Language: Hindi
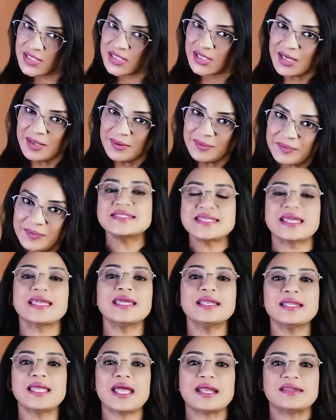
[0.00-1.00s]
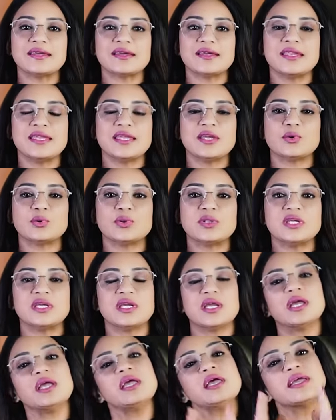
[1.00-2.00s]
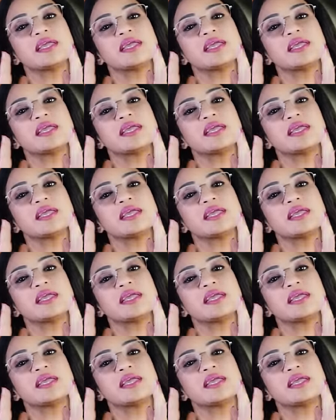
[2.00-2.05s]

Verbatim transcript: ठीक है सेकेंड कैटेगरी ये होती है